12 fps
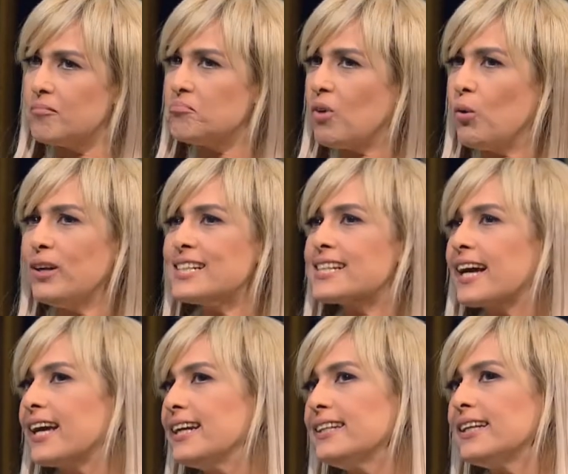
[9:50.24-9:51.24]
هو انا
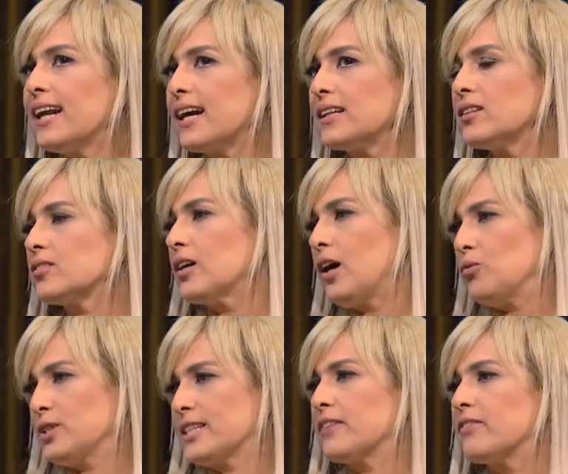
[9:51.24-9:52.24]
استغليت الحاجات الط... او
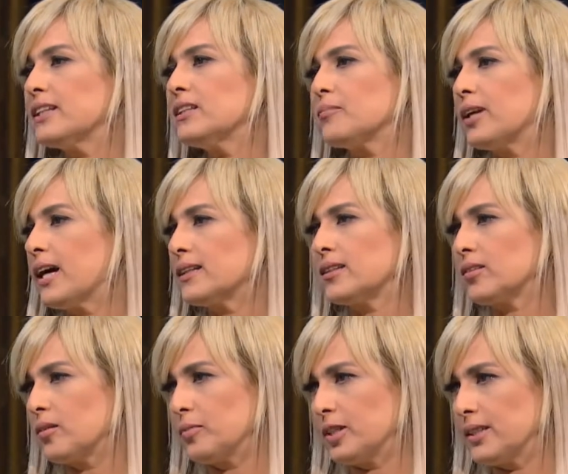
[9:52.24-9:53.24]
استفدت بالحاجات
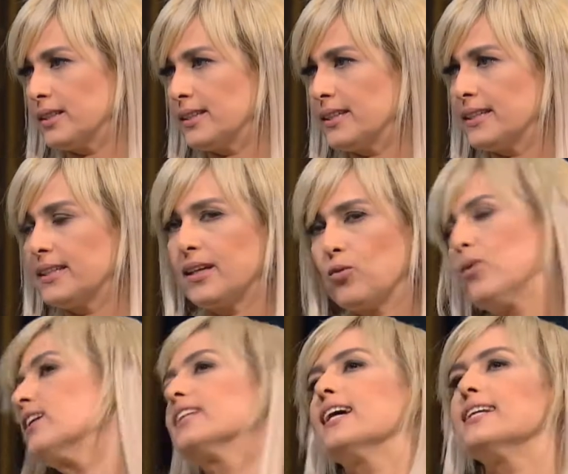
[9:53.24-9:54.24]
الطبيعيه يعني مم. كان
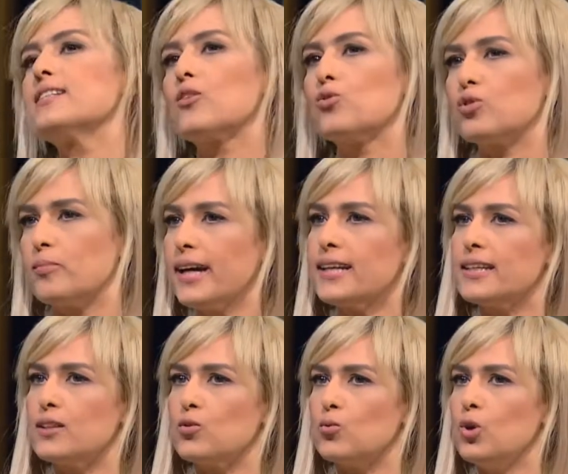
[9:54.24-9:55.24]
وقتها لسه كنت بحكي
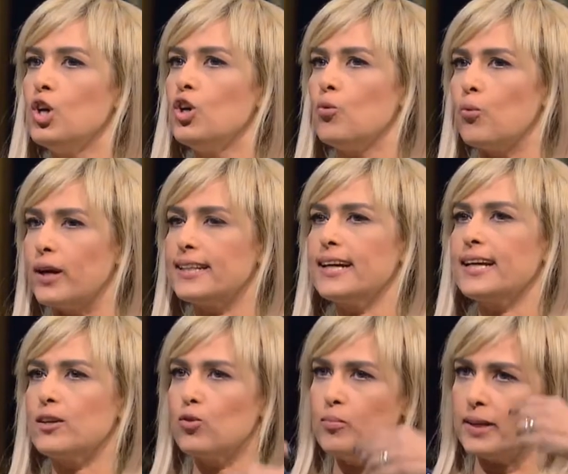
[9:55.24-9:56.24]
انه وقتها
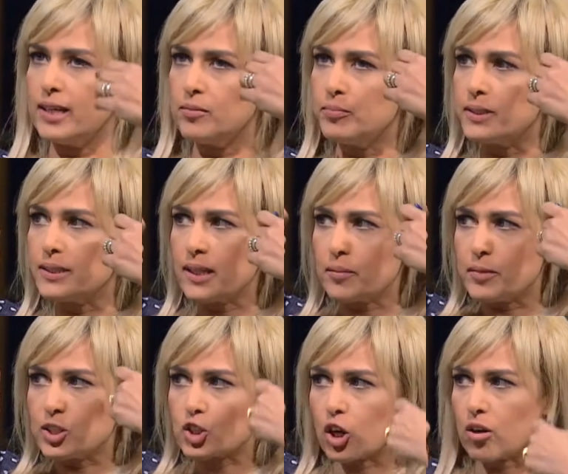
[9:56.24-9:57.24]
كانوا البنات
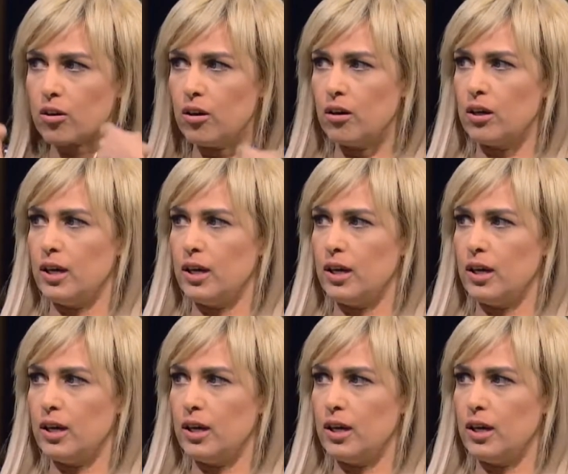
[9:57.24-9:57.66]
بتعمل شعرها